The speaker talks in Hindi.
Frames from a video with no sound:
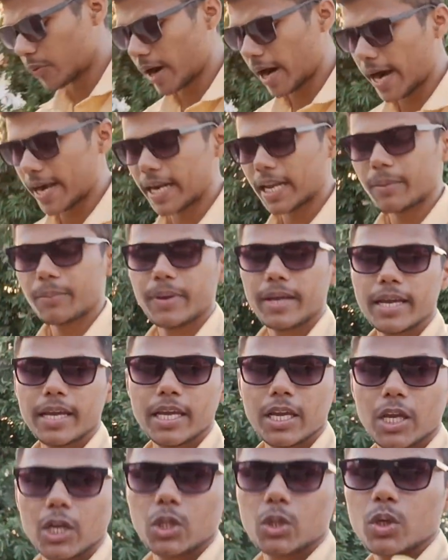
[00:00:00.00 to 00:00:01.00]
जो वायर टेप है
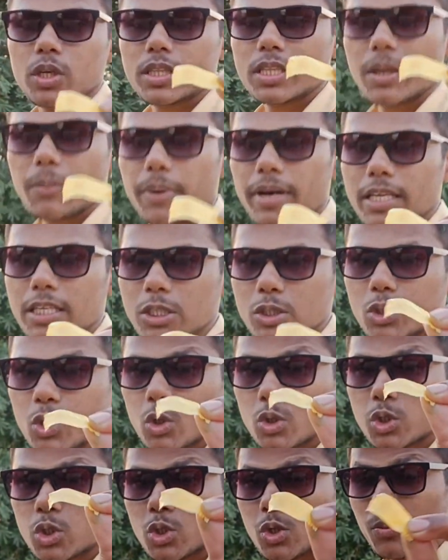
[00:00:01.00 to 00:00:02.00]
तो इतना मैंने से
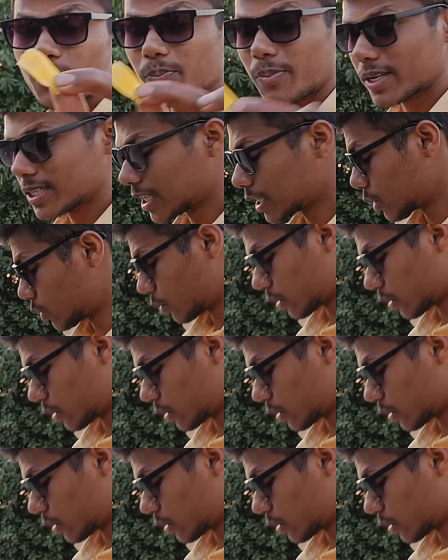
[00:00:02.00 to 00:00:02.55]
जो सिंपल सा